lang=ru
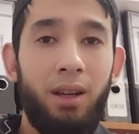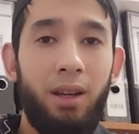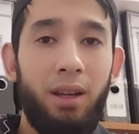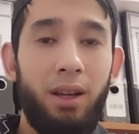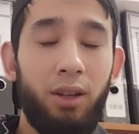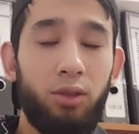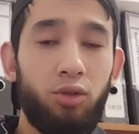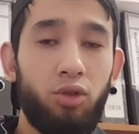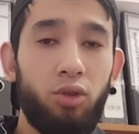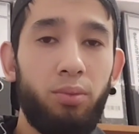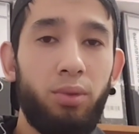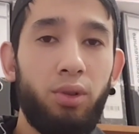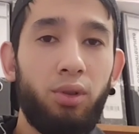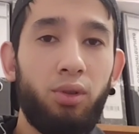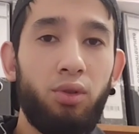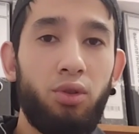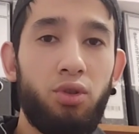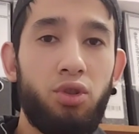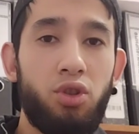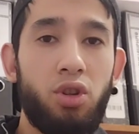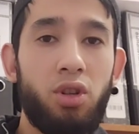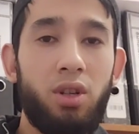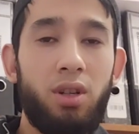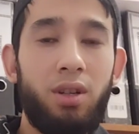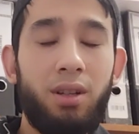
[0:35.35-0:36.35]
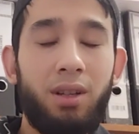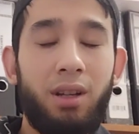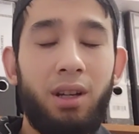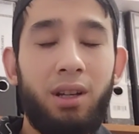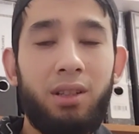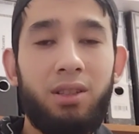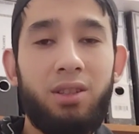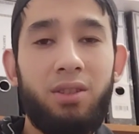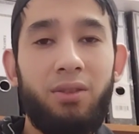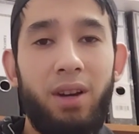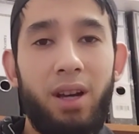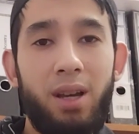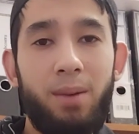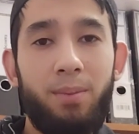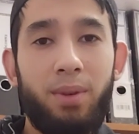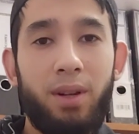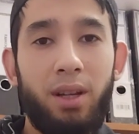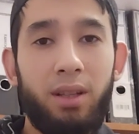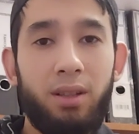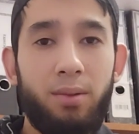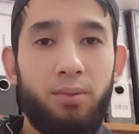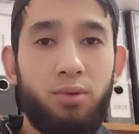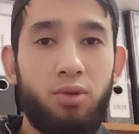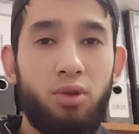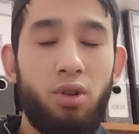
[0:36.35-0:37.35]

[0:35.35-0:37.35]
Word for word: Я думаю, лучше к своим братьям и